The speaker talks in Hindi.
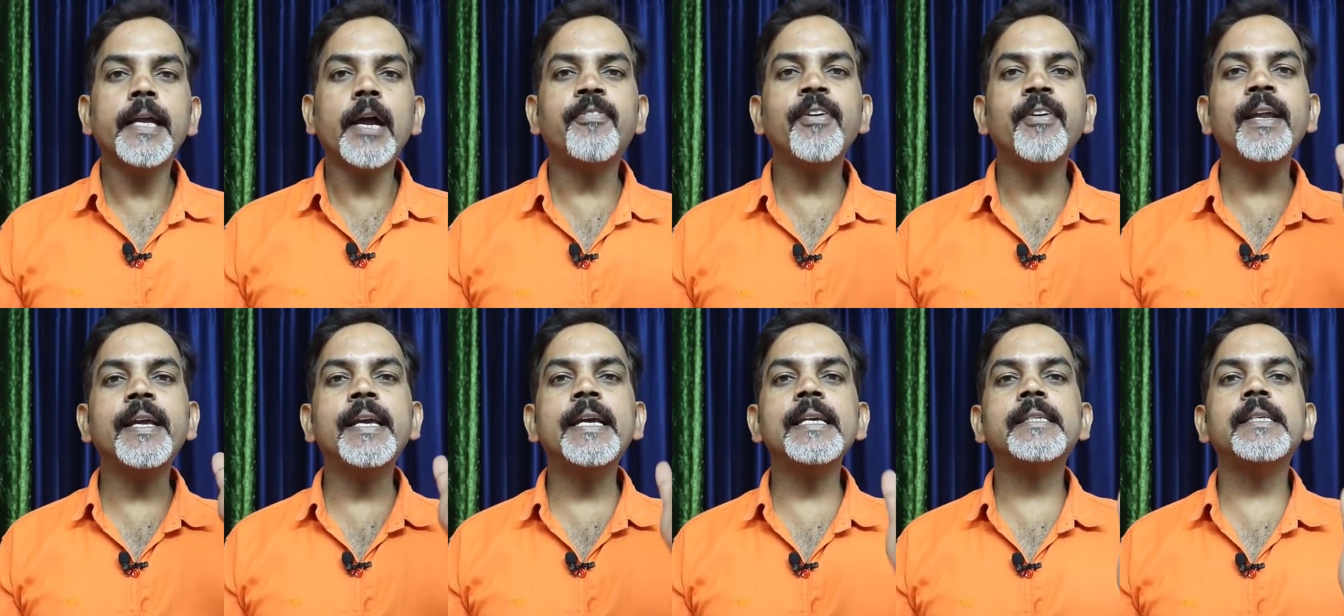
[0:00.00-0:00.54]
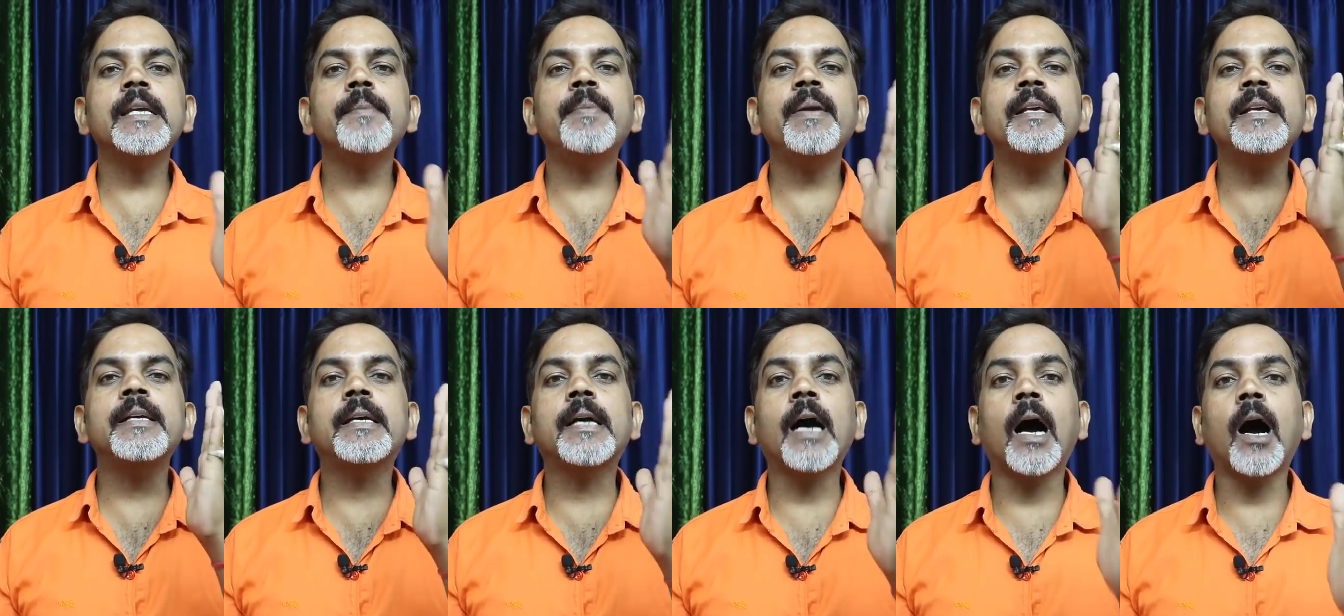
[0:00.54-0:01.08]
या फिर किसी
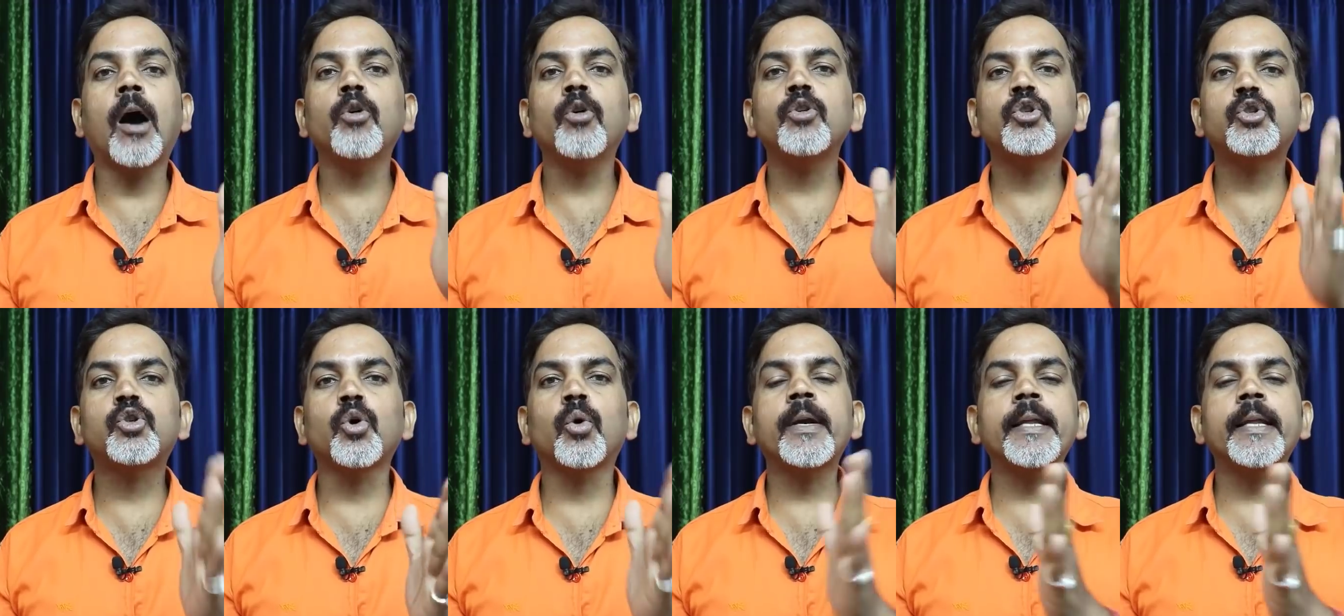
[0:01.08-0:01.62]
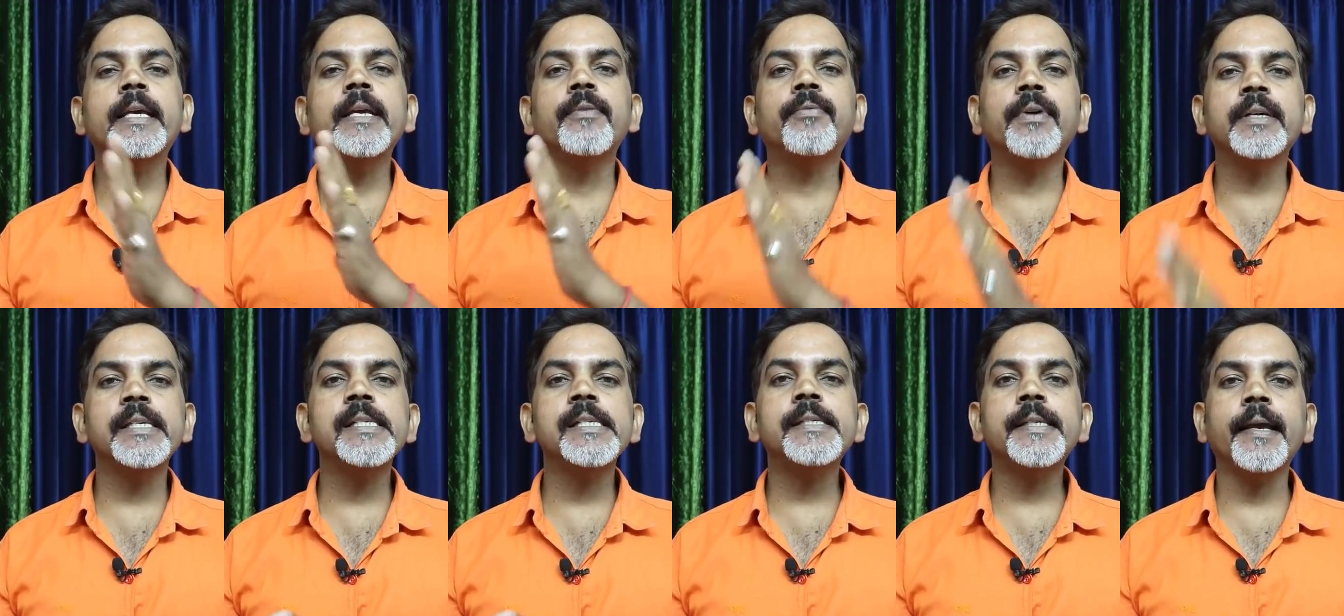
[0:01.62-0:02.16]
भी घाव चोट की
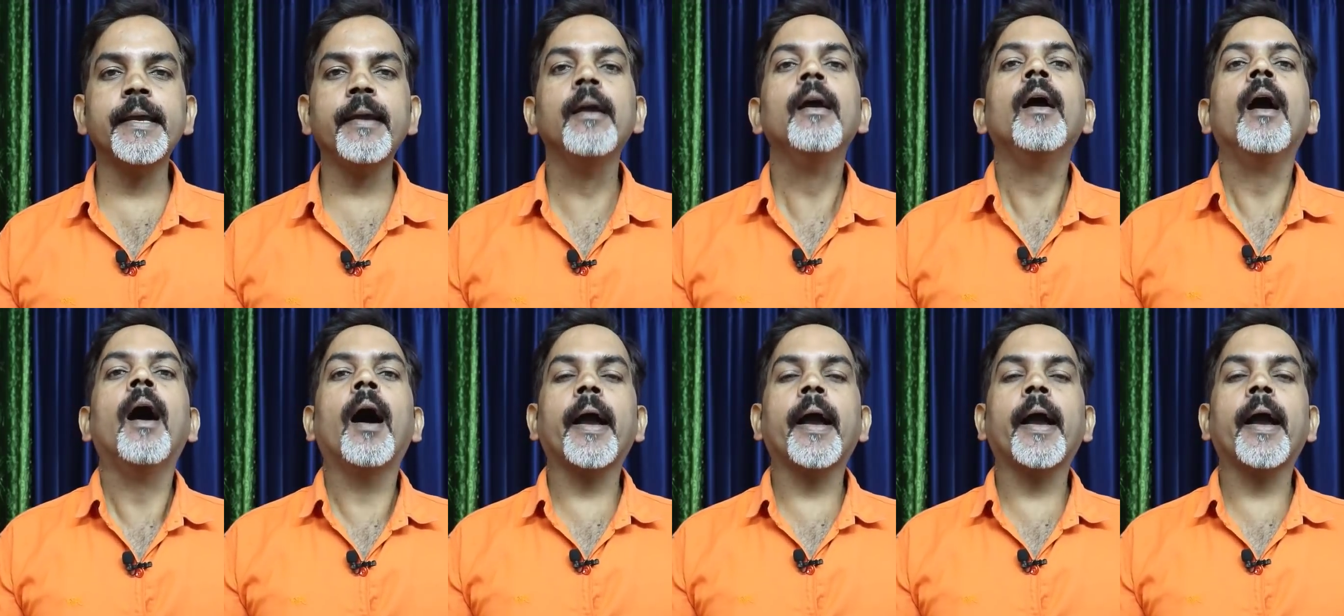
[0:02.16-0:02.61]
वजह से